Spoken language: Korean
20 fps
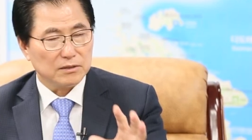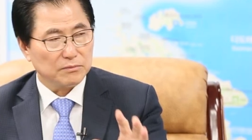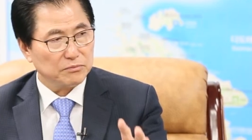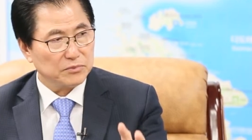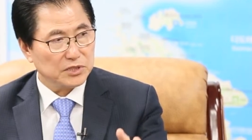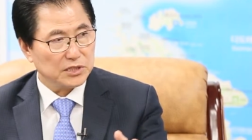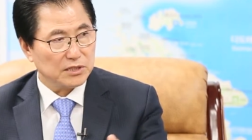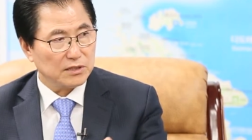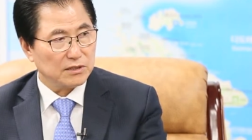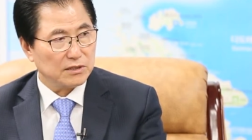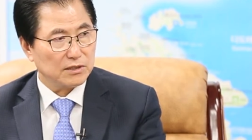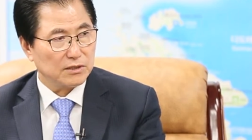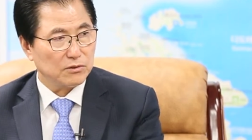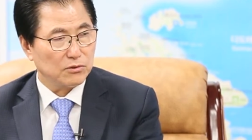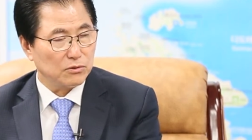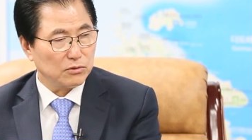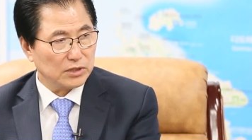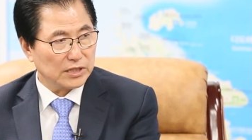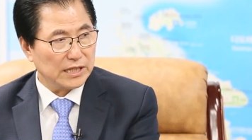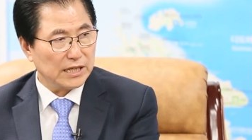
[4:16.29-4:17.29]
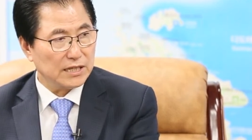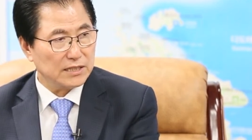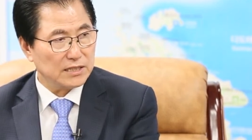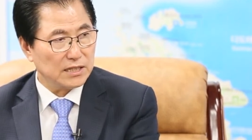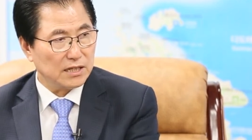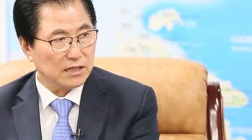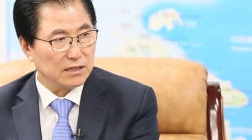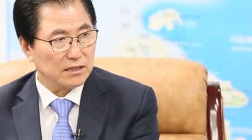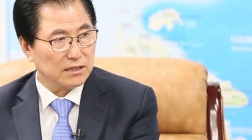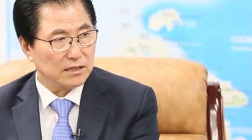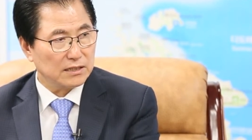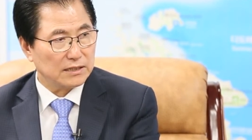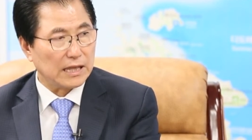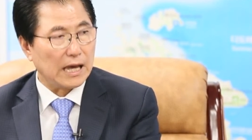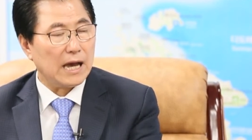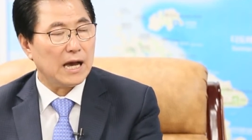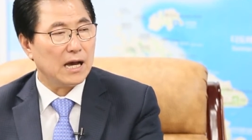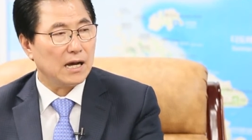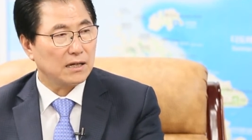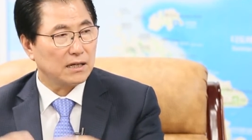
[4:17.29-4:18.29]
껍질 그리고 내장을
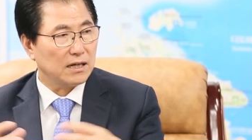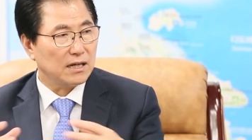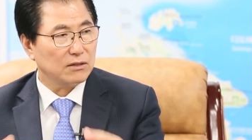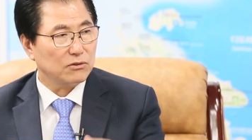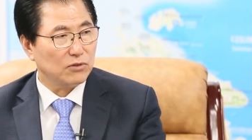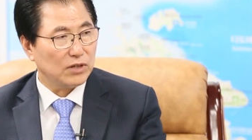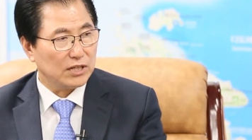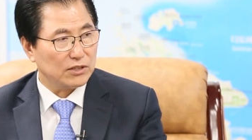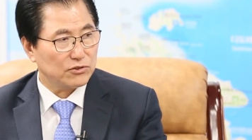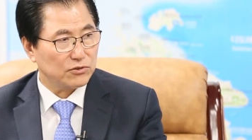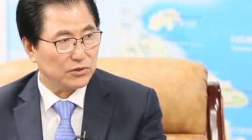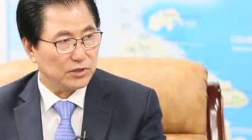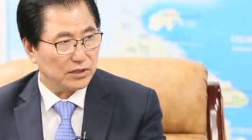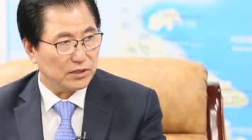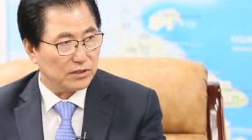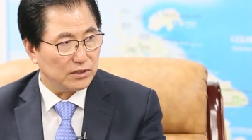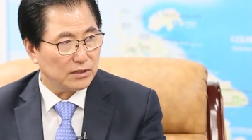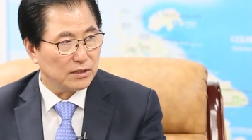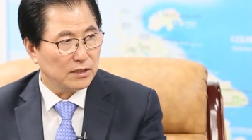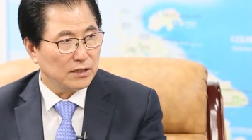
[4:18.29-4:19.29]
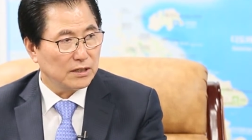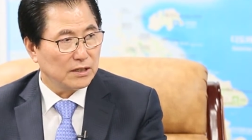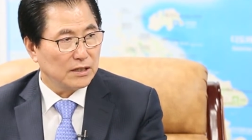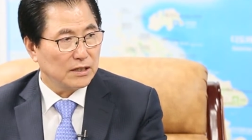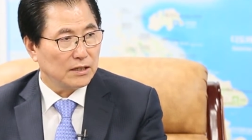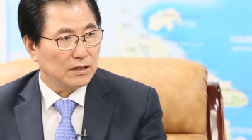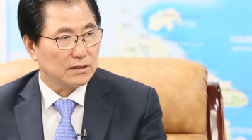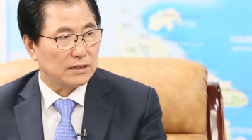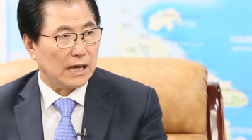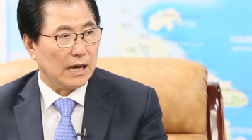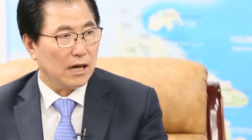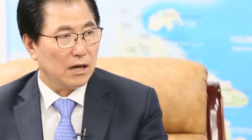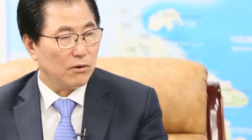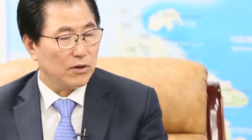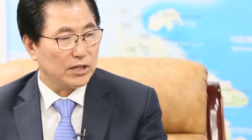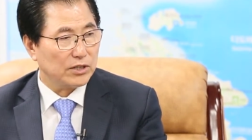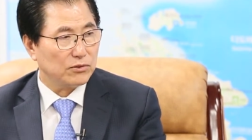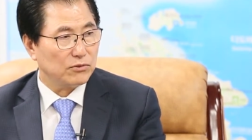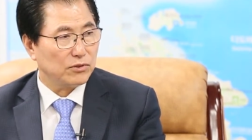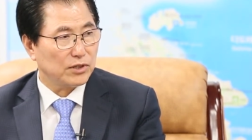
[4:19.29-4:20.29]
다 가공할 수 있는 다
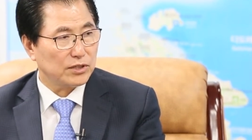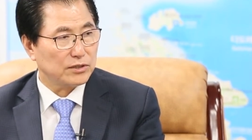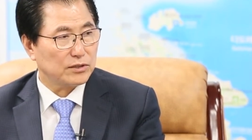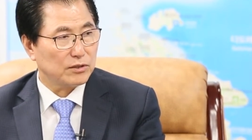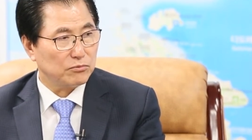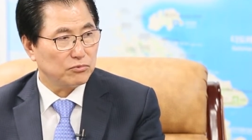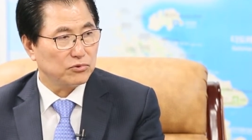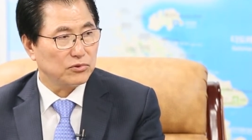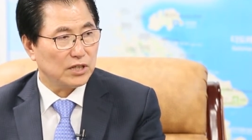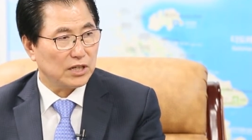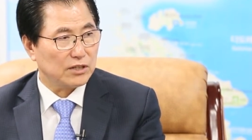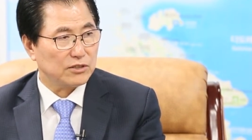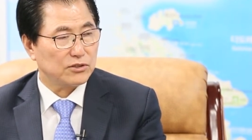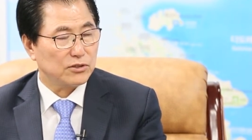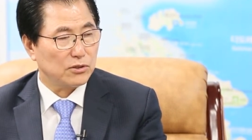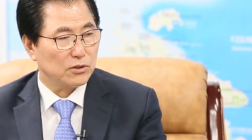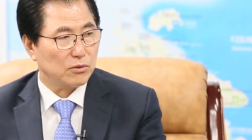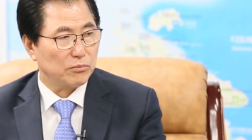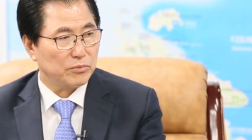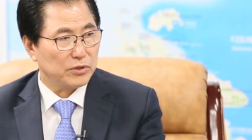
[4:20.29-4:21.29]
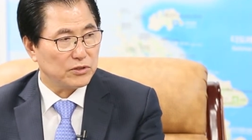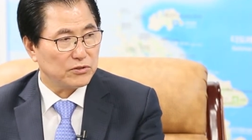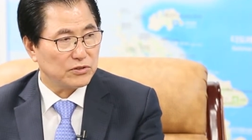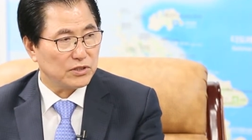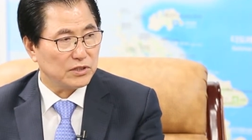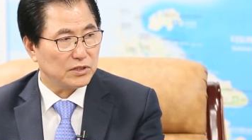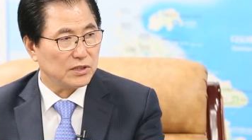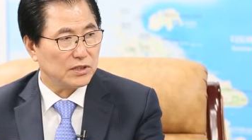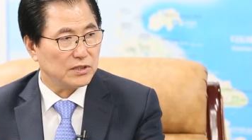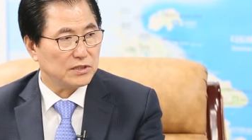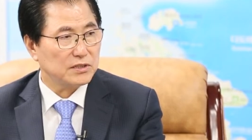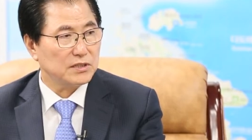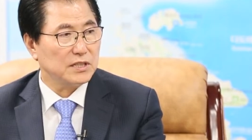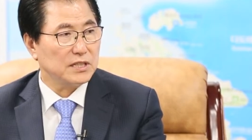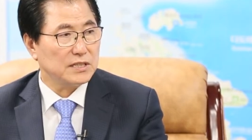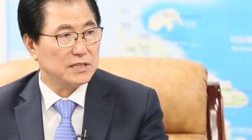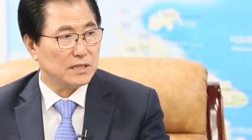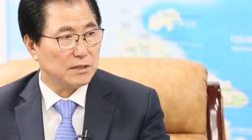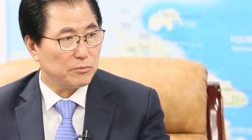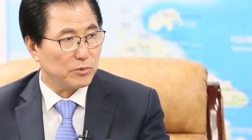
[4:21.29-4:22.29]
활용을 해서 부가가치를 높일 수 있는 것을
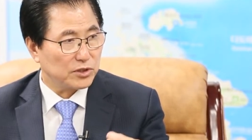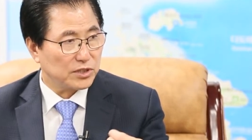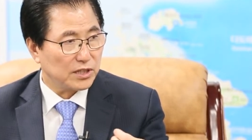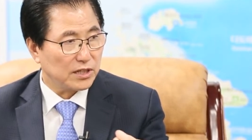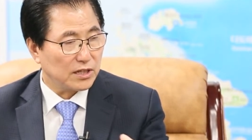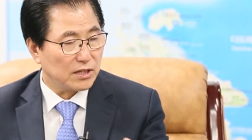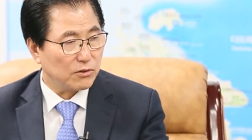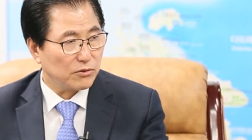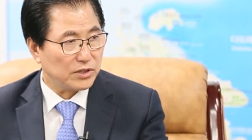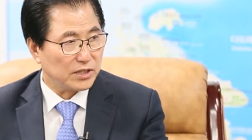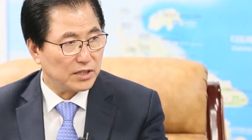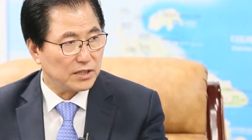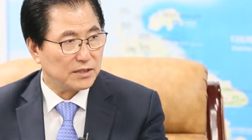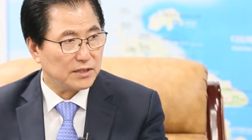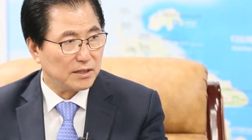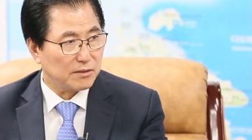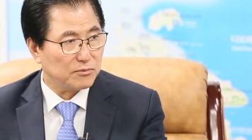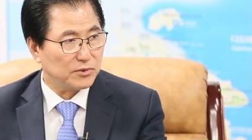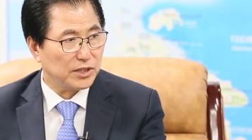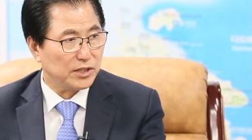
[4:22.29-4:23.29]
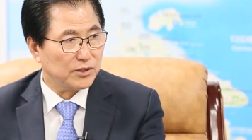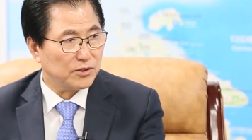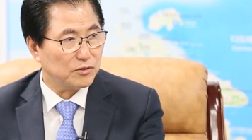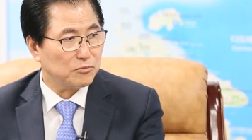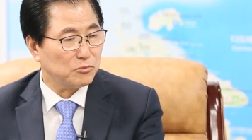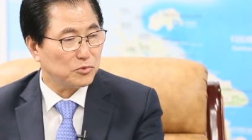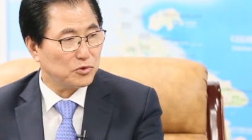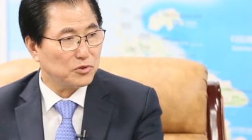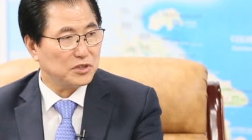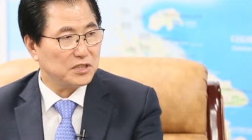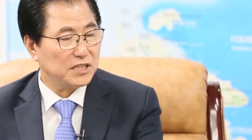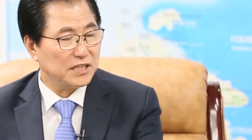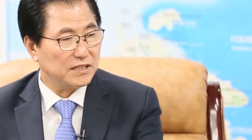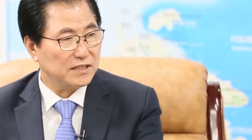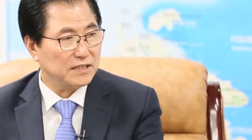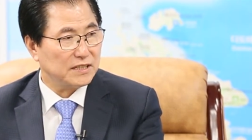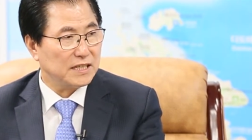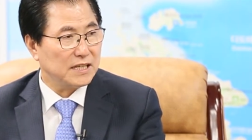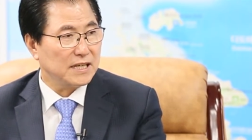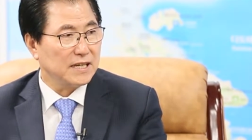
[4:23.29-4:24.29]
이제 모색하고 있기 때문에요.
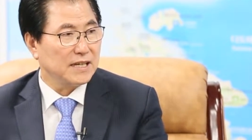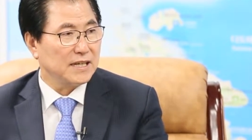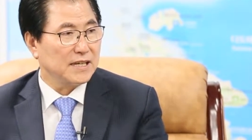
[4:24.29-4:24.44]
문제는